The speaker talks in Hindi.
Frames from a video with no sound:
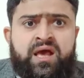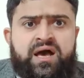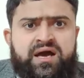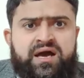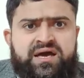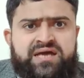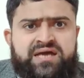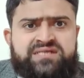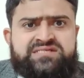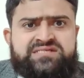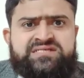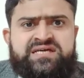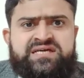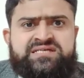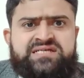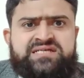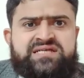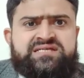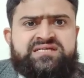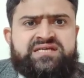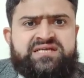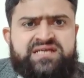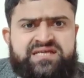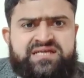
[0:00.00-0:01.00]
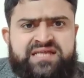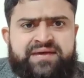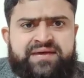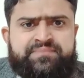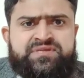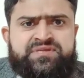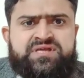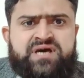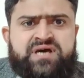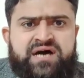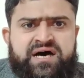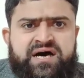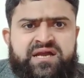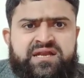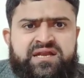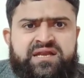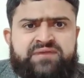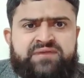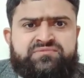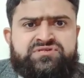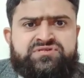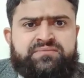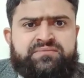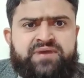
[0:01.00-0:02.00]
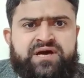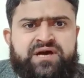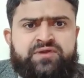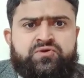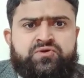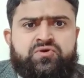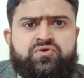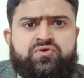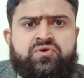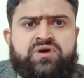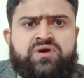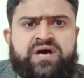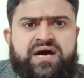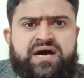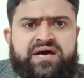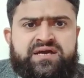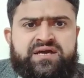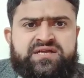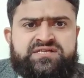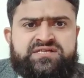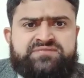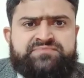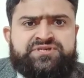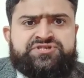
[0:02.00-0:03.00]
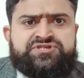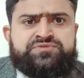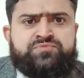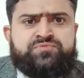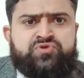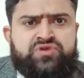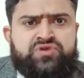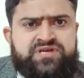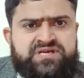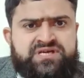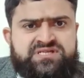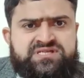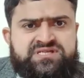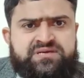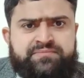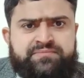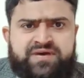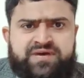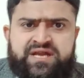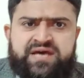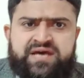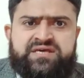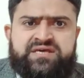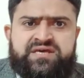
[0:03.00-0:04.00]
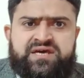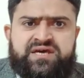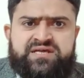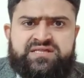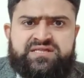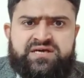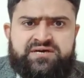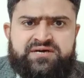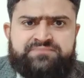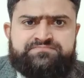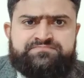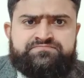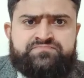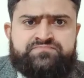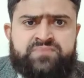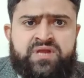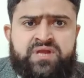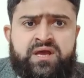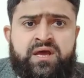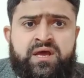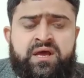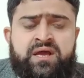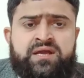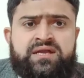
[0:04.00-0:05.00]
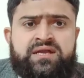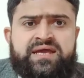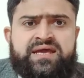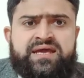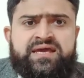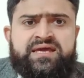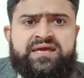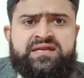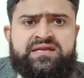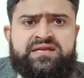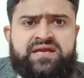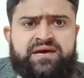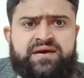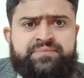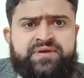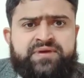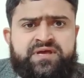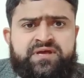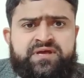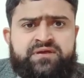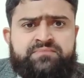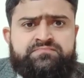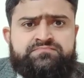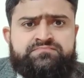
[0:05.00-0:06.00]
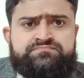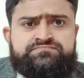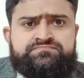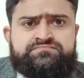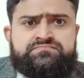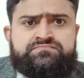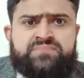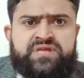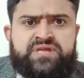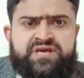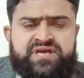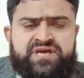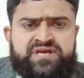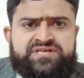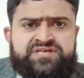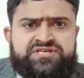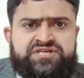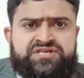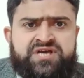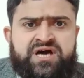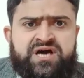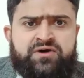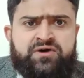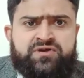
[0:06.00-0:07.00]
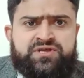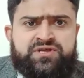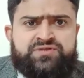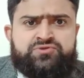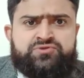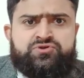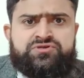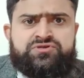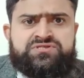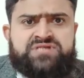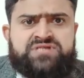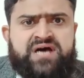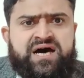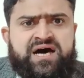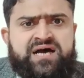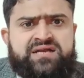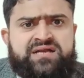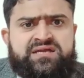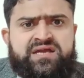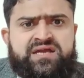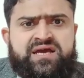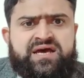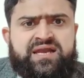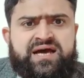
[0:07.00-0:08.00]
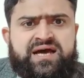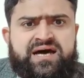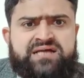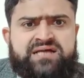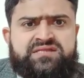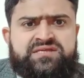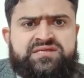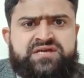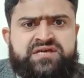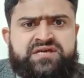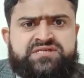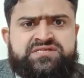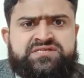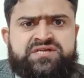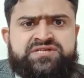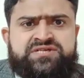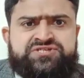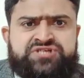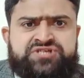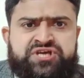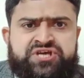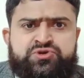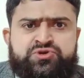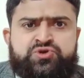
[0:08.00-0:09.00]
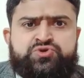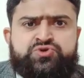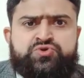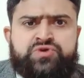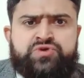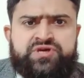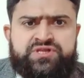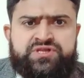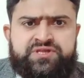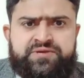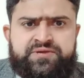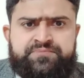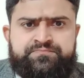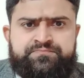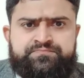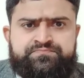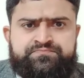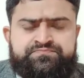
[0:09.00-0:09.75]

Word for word: अगरचे सर सैद अहमद ख़ान ने मुसलमानों को कांग्रेस में शमूलियत से मना किया था लेकिन अभी एशिया और हिंदुस्तान के हालात यकसर चेंज हो चुके थे